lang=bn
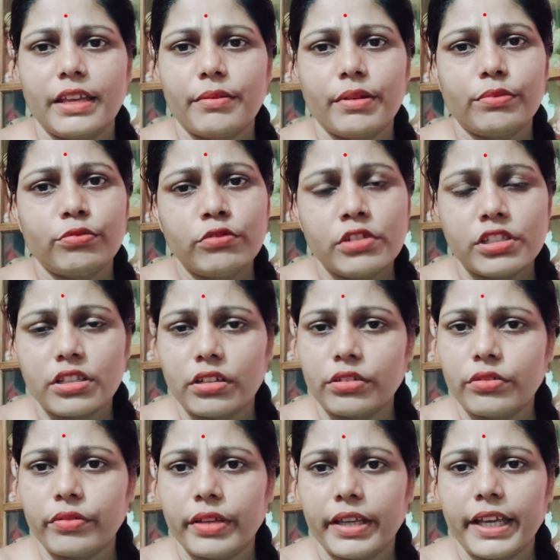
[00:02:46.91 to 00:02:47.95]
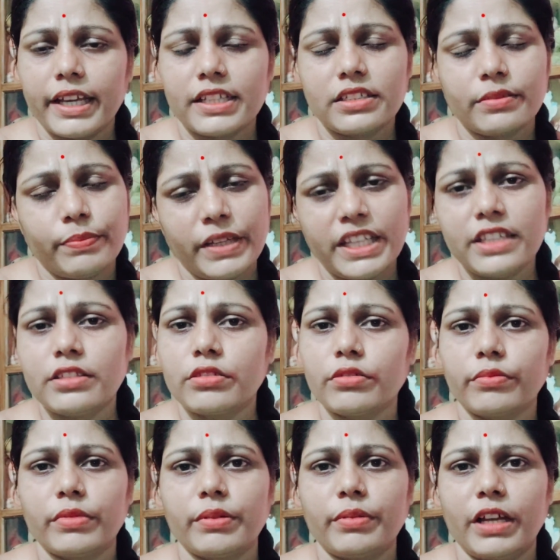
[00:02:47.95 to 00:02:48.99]
এবার ভুল যখন হয়ে গেছে প্লিজ
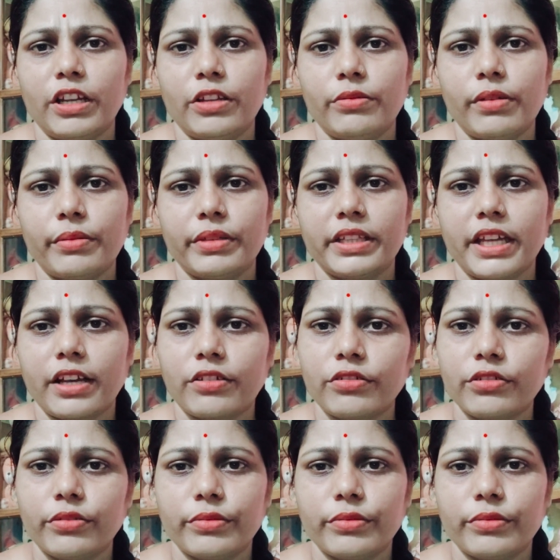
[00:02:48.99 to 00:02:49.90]
তোমরা ভালোভাবে থাকো